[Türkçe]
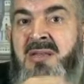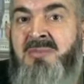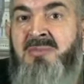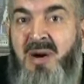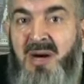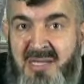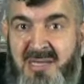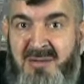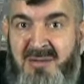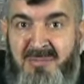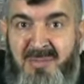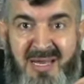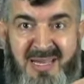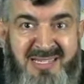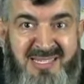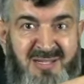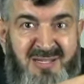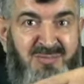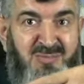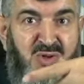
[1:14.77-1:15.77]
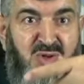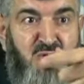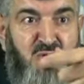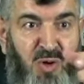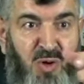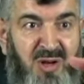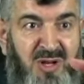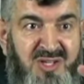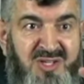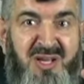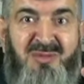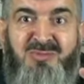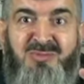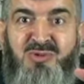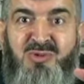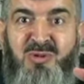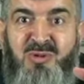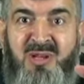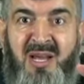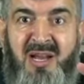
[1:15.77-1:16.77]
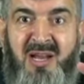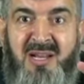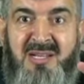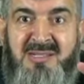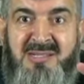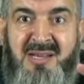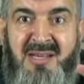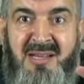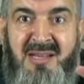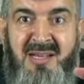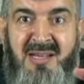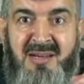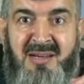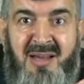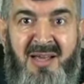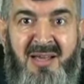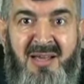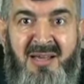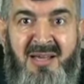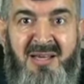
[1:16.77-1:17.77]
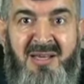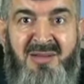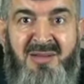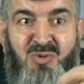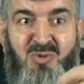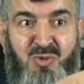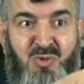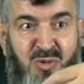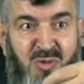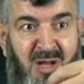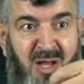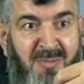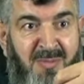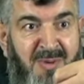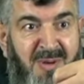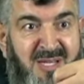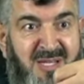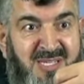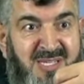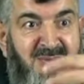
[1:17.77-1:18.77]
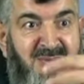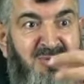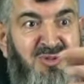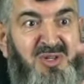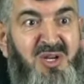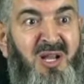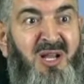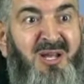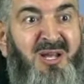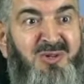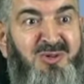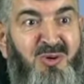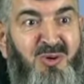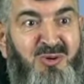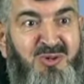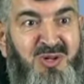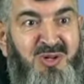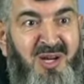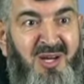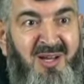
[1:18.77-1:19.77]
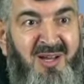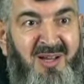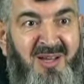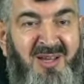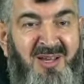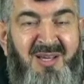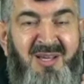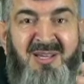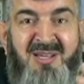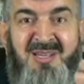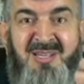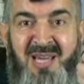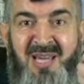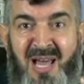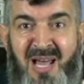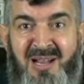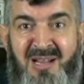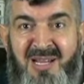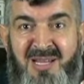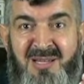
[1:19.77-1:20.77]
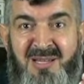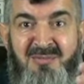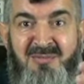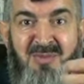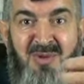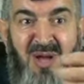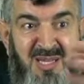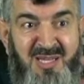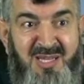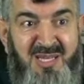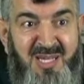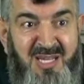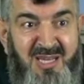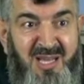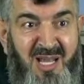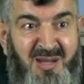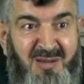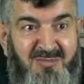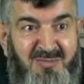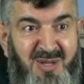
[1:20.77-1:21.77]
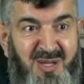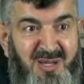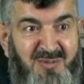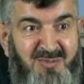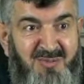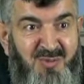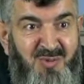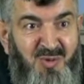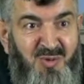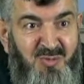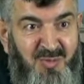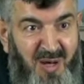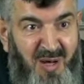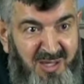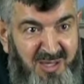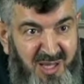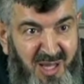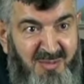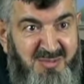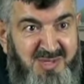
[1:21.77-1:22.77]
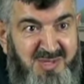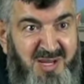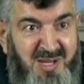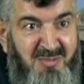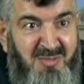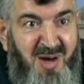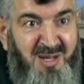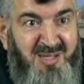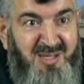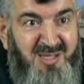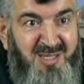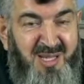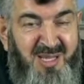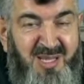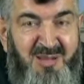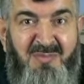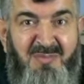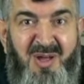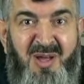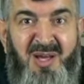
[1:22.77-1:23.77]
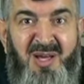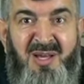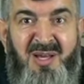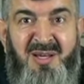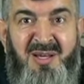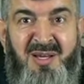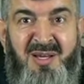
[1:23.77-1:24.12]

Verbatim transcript: Dedim hadi ben şimdi söyleyeceğim Sultan Hazretlerine. Nurullah Bey size bir şeyler soracak. Gel dedim hadi gidelim dedim. Bak tam zamanı dedim